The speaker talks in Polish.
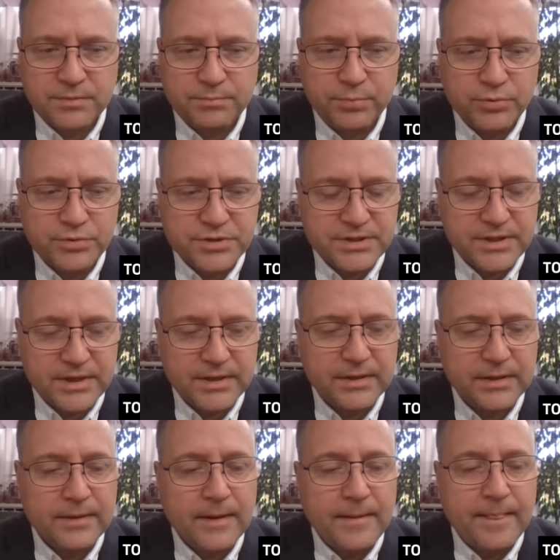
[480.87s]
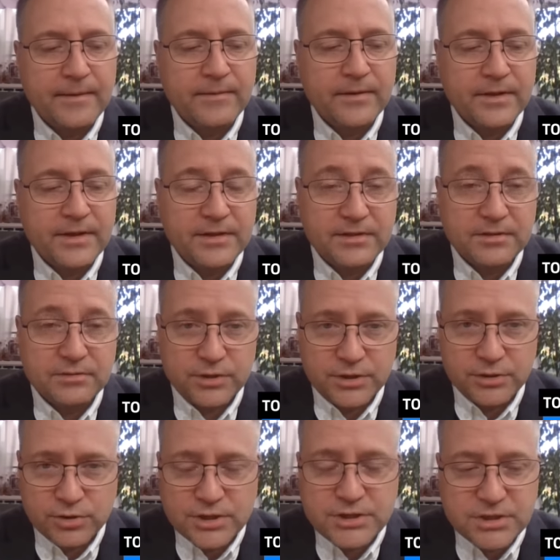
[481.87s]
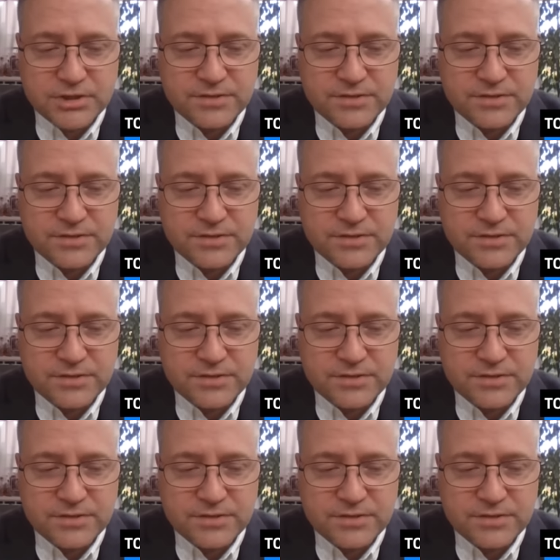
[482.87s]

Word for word: i później, i, I ty